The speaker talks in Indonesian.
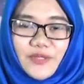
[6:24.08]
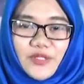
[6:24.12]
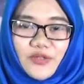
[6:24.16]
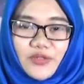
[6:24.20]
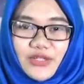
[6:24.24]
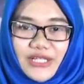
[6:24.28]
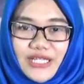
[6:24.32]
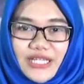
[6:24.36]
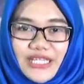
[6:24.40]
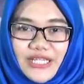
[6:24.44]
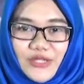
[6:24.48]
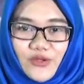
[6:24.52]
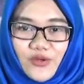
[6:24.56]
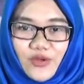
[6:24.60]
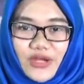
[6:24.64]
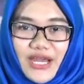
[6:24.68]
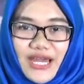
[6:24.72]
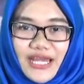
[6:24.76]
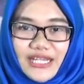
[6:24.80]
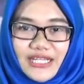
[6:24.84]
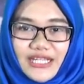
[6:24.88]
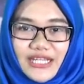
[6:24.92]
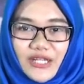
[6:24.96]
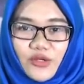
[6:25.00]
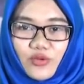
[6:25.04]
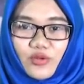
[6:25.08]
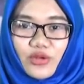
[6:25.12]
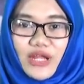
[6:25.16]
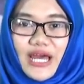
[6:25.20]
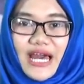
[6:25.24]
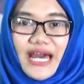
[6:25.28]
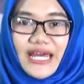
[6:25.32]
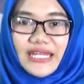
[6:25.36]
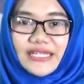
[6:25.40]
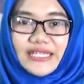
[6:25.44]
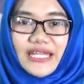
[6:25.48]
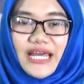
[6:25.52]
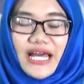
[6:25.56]
peduli lingkungan
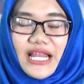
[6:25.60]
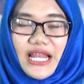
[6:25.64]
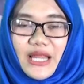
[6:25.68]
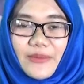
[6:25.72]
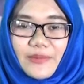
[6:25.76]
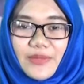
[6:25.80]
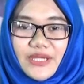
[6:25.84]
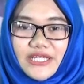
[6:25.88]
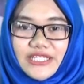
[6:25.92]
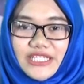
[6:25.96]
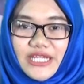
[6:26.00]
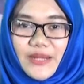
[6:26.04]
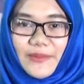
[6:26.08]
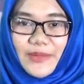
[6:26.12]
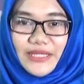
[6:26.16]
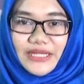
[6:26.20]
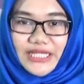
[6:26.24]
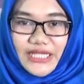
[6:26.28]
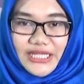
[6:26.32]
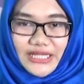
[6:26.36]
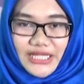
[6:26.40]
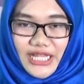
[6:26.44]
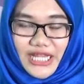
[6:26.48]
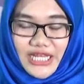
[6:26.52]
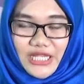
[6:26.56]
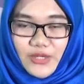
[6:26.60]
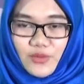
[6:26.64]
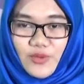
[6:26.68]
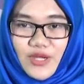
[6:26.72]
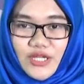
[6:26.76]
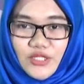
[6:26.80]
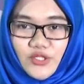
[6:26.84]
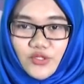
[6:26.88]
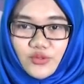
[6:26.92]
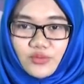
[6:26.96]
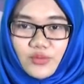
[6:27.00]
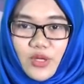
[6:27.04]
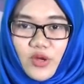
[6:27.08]
kelurahan dalam kecamatan
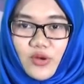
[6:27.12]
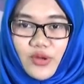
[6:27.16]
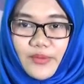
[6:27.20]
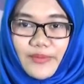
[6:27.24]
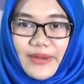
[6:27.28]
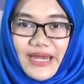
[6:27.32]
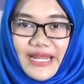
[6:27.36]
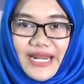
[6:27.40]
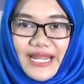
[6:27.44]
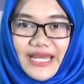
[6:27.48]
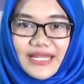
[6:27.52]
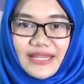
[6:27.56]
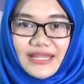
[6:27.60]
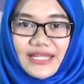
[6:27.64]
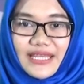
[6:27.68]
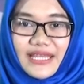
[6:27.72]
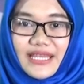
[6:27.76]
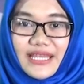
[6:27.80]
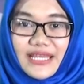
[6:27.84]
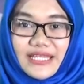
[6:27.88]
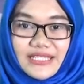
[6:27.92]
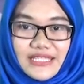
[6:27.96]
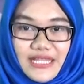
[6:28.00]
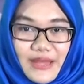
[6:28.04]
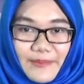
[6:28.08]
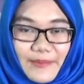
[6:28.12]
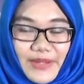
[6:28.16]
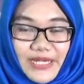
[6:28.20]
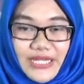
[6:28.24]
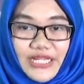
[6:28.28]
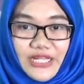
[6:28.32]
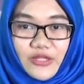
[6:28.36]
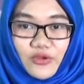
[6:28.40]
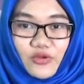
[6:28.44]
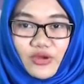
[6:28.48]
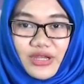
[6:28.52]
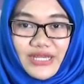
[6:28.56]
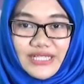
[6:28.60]
Taliwang, Sumbawa Barat, sampah di
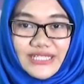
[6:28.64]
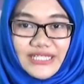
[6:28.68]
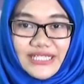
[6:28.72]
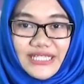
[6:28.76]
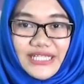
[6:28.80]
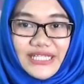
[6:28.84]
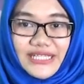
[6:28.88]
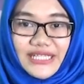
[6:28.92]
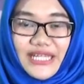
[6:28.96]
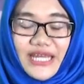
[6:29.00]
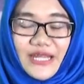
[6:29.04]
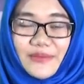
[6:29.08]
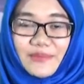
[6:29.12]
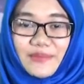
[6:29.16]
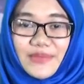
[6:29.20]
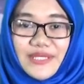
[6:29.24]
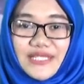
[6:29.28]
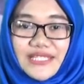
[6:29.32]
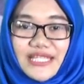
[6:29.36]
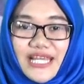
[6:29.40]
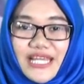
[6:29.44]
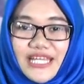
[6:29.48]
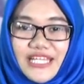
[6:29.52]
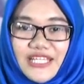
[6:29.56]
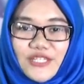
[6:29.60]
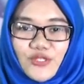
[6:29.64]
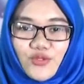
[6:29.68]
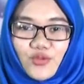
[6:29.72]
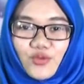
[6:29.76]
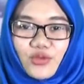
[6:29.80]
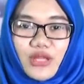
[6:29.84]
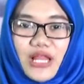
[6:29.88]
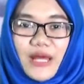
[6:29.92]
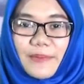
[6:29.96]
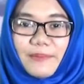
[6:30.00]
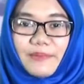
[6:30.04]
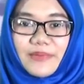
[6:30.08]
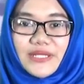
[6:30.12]
lingkungan sekitar bisa
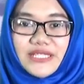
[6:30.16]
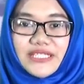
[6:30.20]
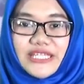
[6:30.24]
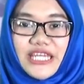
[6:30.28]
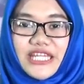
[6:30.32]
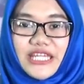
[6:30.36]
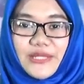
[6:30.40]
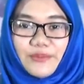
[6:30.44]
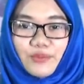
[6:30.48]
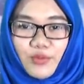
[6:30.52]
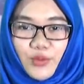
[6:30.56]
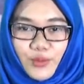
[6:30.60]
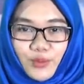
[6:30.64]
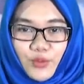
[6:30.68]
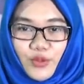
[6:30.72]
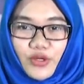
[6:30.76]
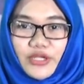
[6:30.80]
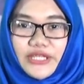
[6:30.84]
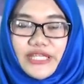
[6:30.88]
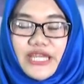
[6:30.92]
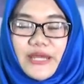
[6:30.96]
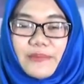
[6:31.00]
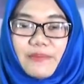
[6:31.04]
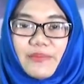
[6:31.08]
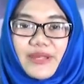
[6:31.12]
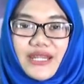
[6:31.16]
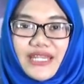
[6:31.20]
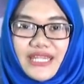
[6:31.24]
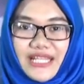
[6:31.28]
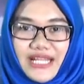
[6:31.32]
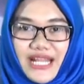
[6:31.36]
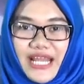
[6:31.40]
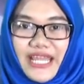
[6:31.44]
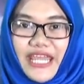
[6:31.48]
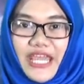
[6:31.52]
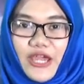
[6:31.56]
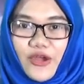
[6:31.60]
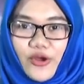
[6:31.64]
disulap menjadi pupuk yang
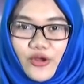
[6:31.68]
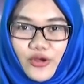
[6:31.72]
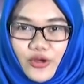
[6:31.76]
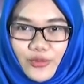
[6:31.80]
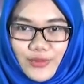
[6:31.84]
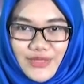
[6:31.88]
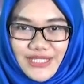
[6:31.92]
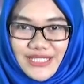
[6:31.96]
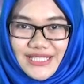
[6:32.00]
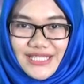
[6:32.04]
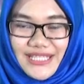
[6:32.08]
bernilai ekonomis